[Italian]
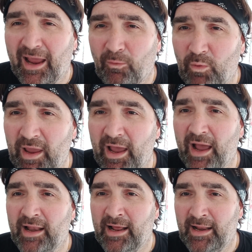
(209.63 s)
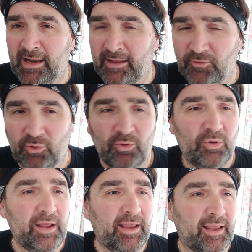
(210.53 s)
qui è
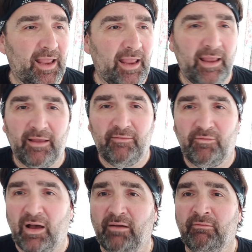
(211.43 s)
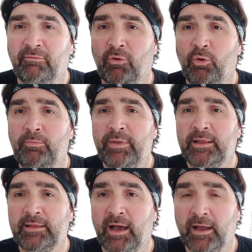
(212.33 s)
l'allenatore che fa
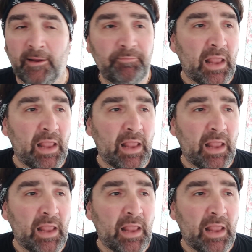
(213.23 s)
vomitare.